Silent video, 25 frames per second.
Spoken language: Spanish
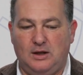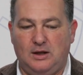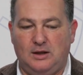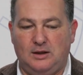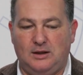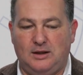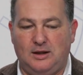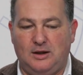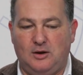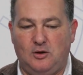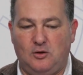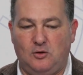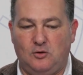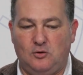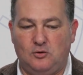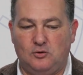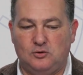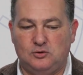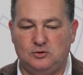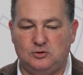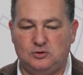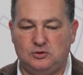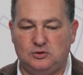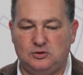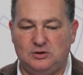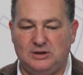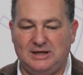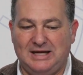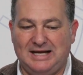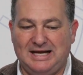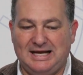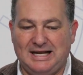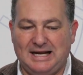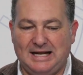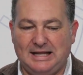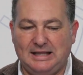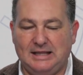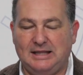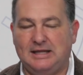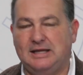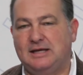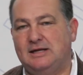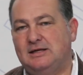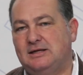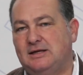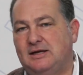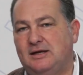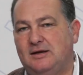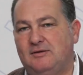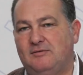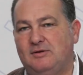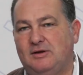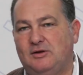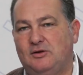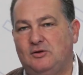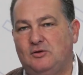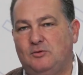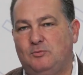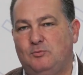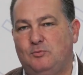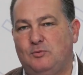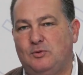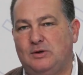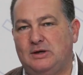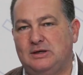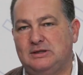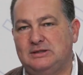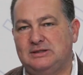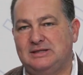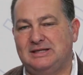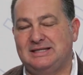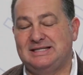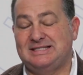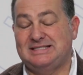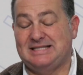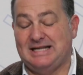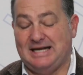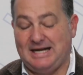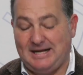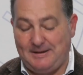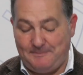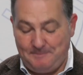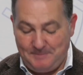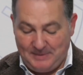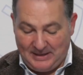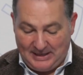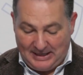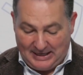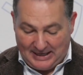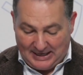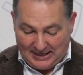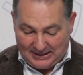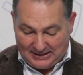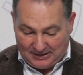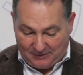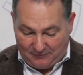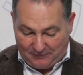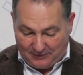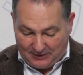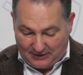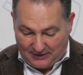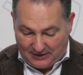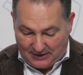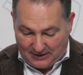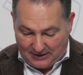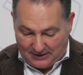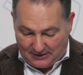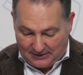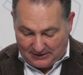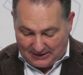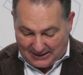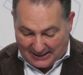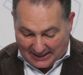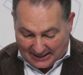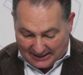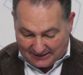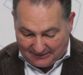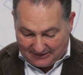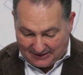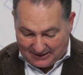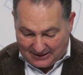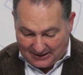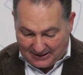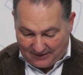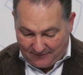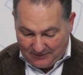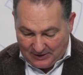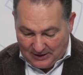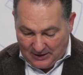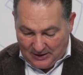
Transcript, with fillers: de los grandes eventos pues será esta feria de la, de la, castaña.